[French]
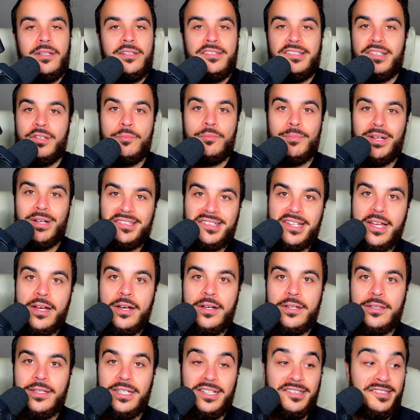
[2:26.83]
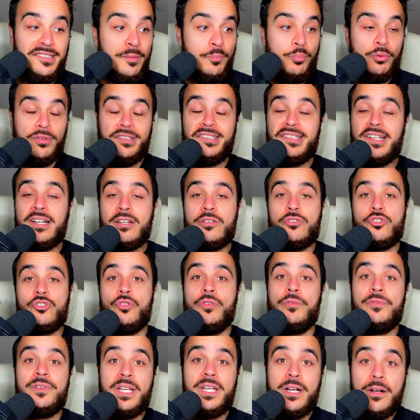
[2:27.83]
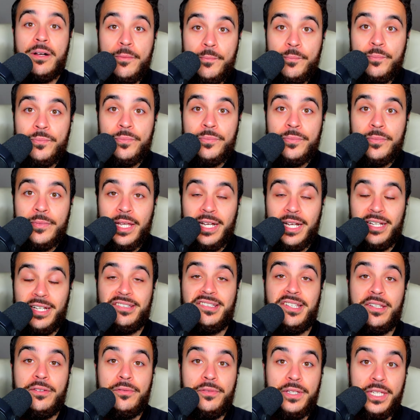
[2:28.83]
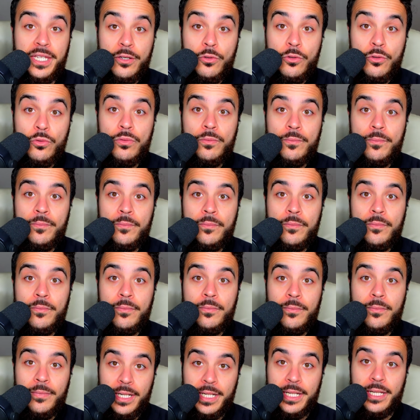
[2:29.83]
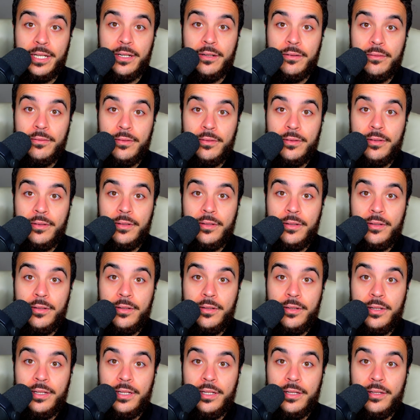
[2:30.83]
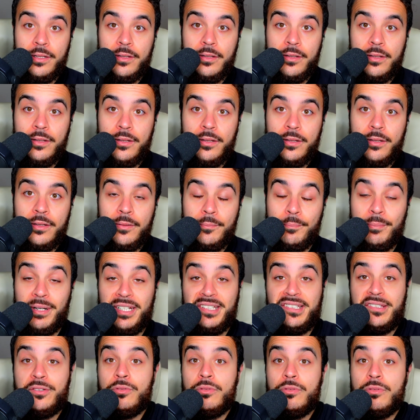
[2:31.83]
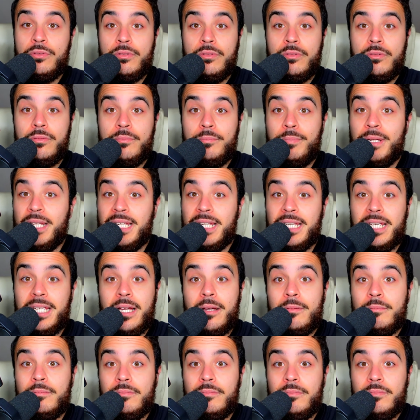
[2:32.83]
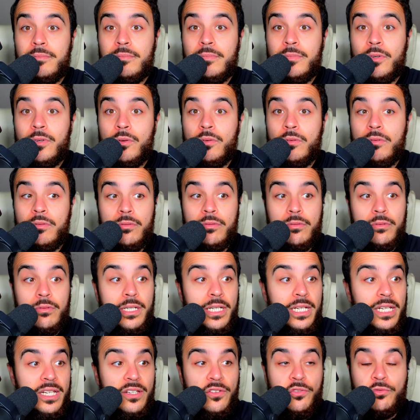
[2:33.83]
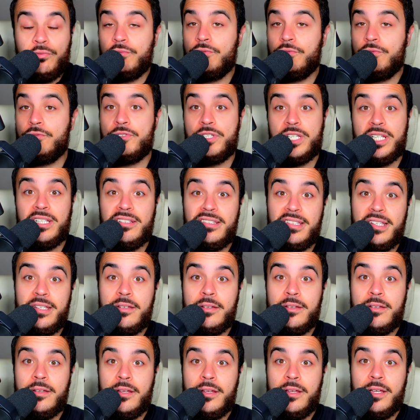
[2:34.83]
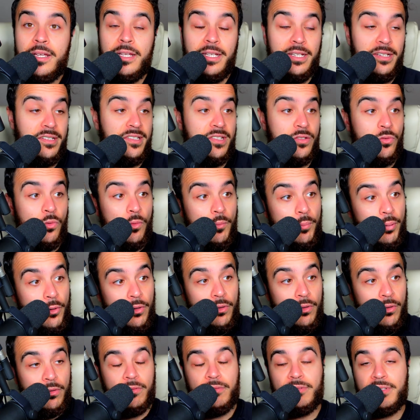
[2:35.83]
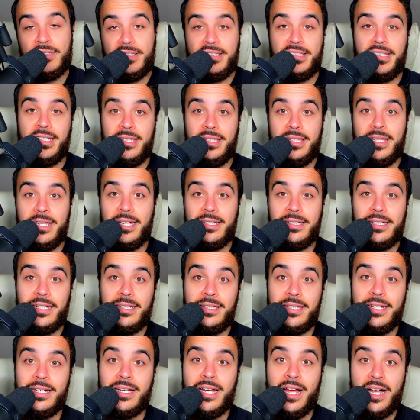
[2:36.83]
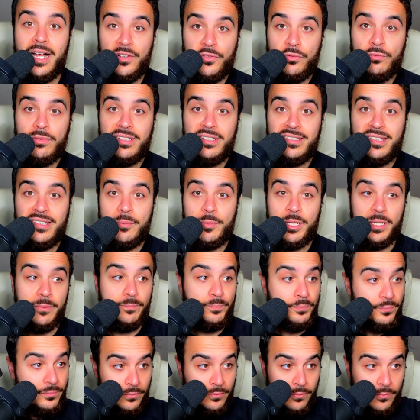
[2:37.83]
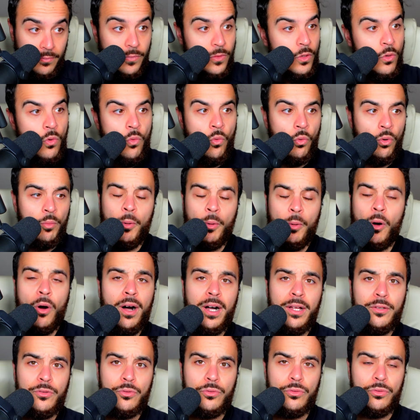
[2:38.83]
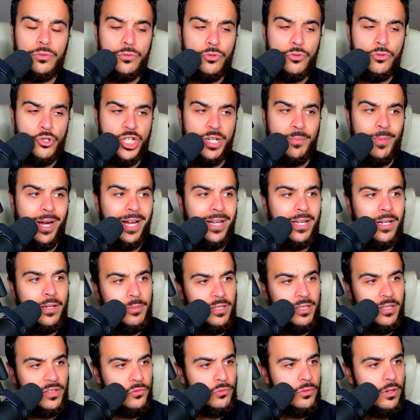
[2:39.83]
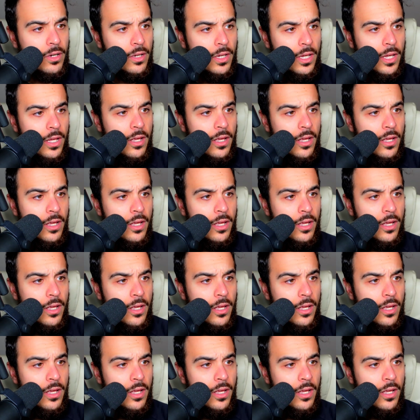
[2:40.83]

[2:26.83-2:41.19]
c'est une mascarade. Et c'est pour ça que j'en viens à cette vidéo, les gars. Parce que Bellingham, il est sous-utilisé. Et si on prend cette dernière déclaration, les amis, on le prend hein, de, chez Marca, bien sûr.